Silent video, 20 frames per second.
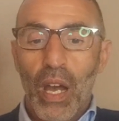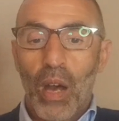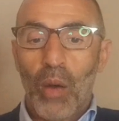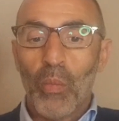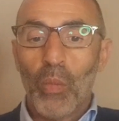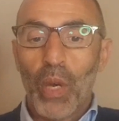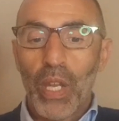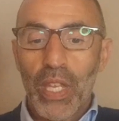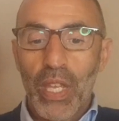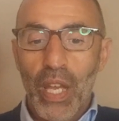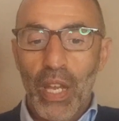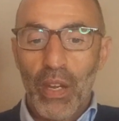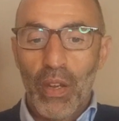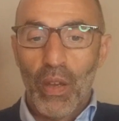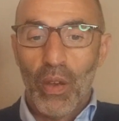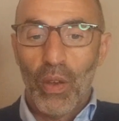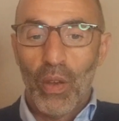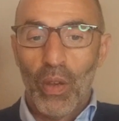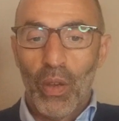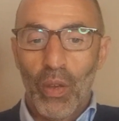en
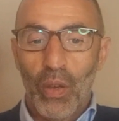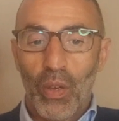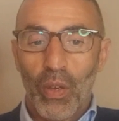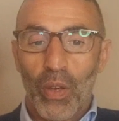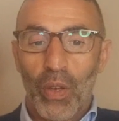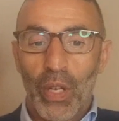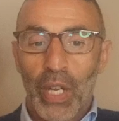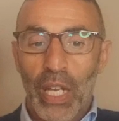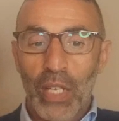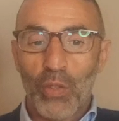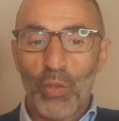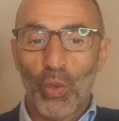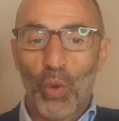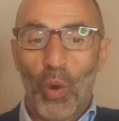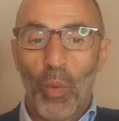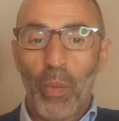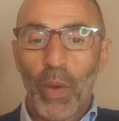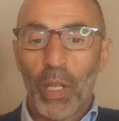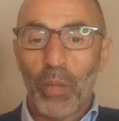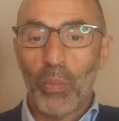moyenne euh, un,
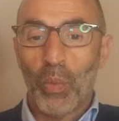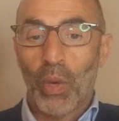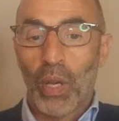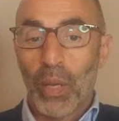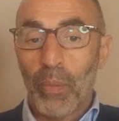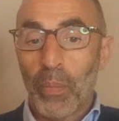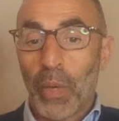naturopathe.